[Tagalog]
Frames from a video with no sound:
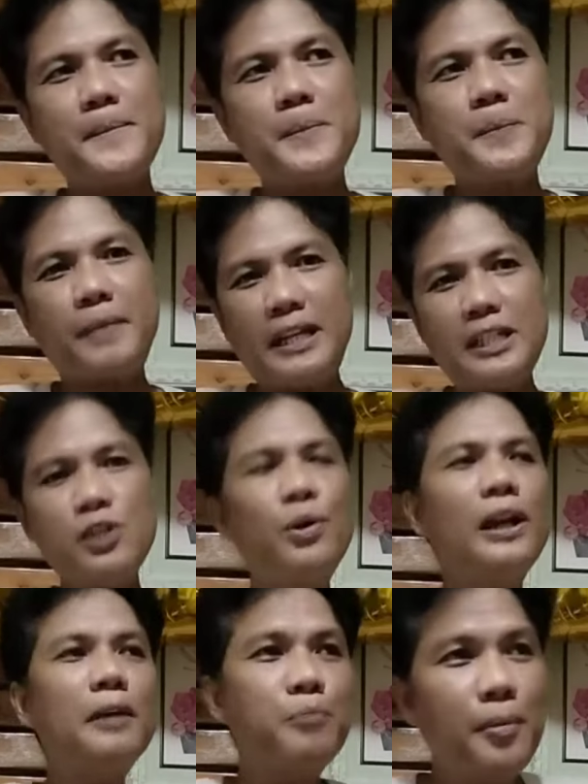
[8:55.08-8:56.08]
Kasi
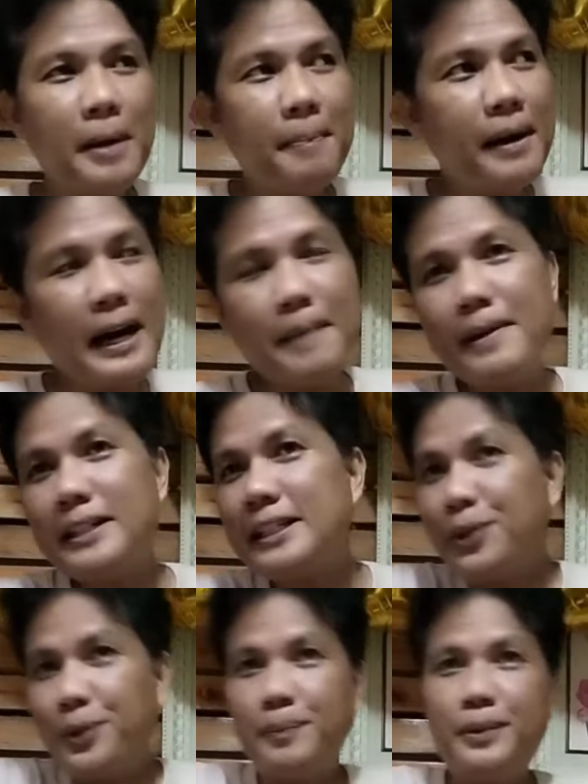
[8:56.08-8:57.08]
walang bumabagabag sa
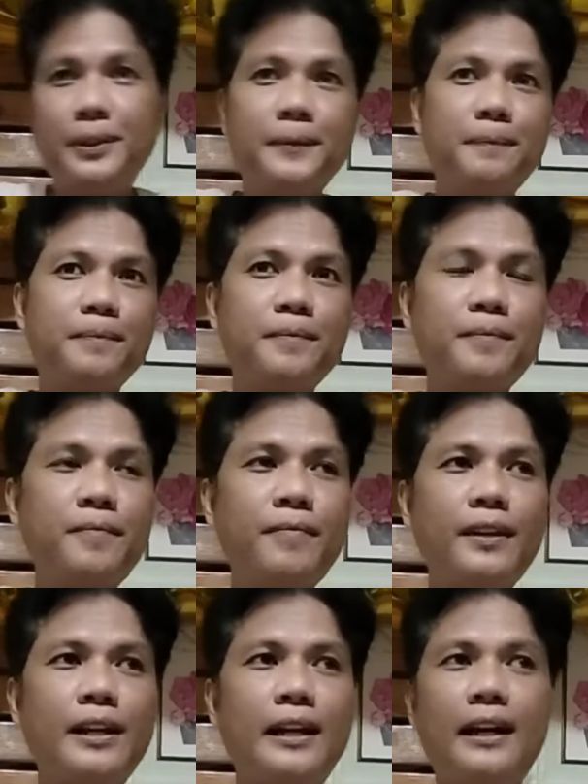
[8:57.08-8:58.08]
loob ko.
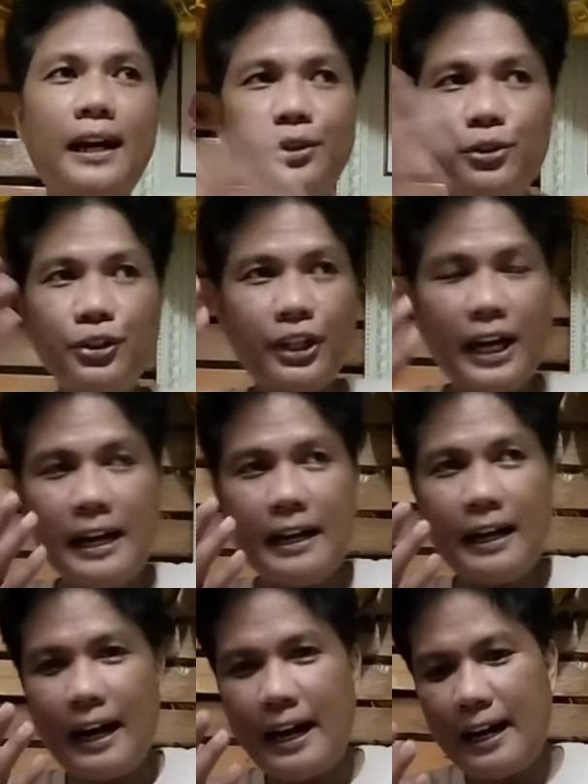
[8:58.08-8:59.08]
Ganun ka,
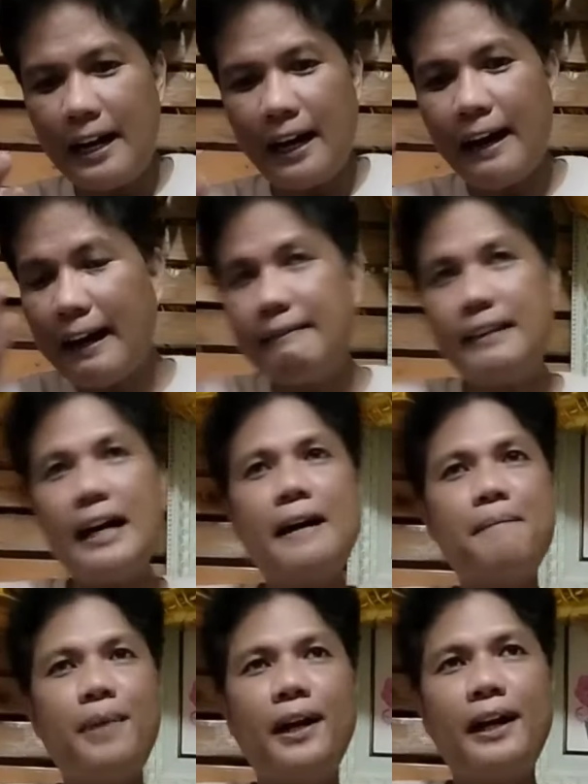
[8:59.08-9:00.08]
ka, kaganda
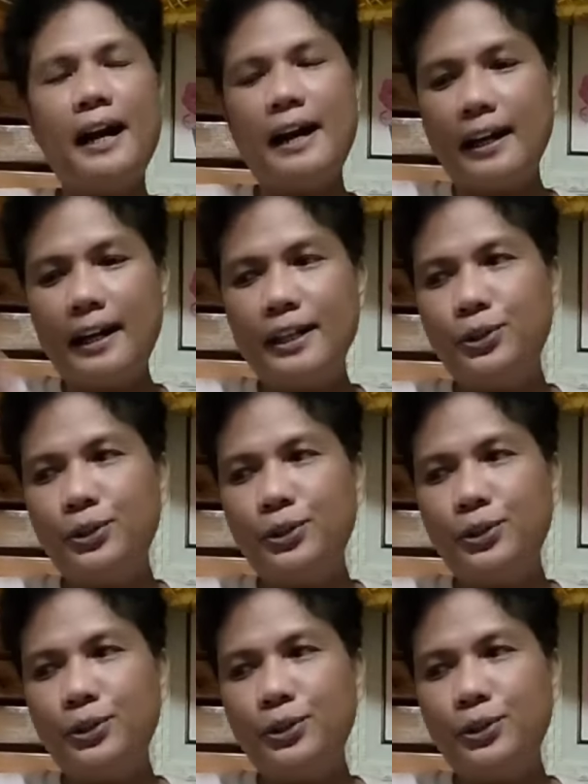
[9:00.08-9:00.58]
pagka ang relasyon